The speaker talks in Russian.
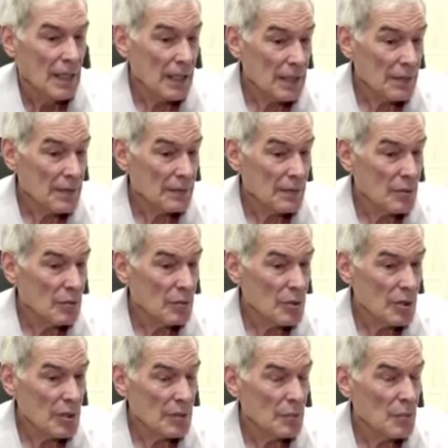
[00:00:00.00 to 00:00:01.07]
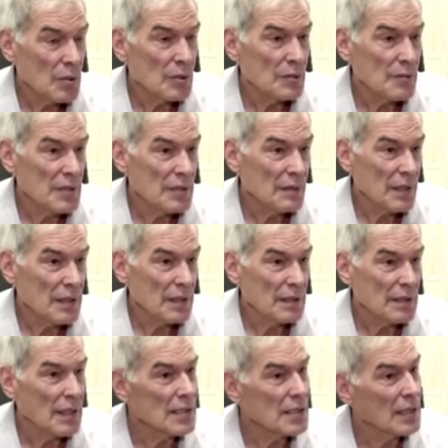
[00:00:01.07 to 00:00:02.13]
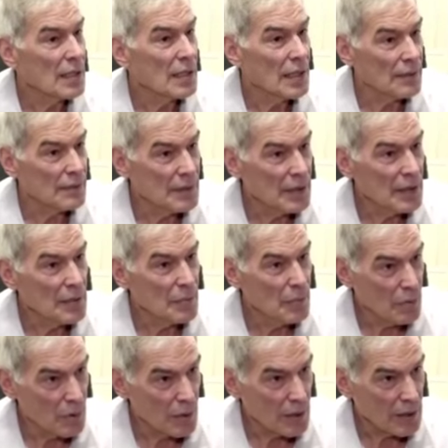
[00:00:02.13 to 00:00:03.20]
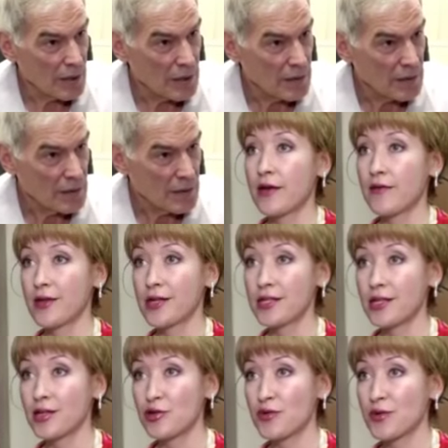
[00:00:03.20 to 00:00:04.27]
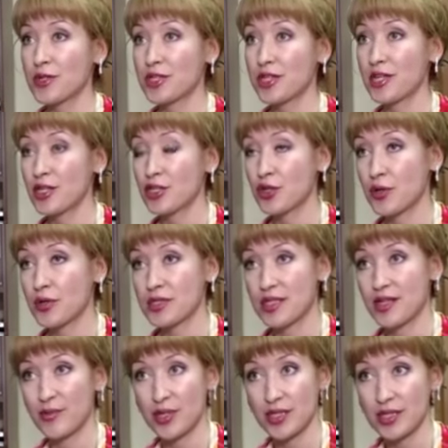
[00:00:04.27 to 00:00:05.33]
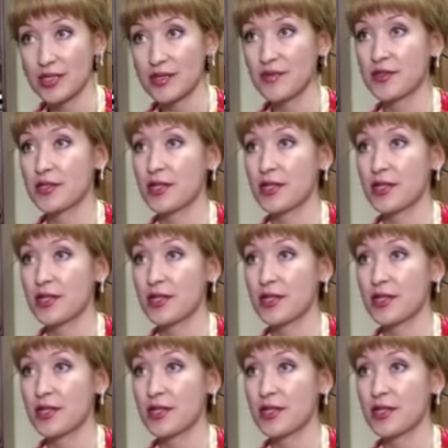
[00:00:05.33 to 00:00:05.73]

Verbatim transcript: Это, в свою очередь, может вызывать даже головные боли. Верно ли утверждение, что астигматизм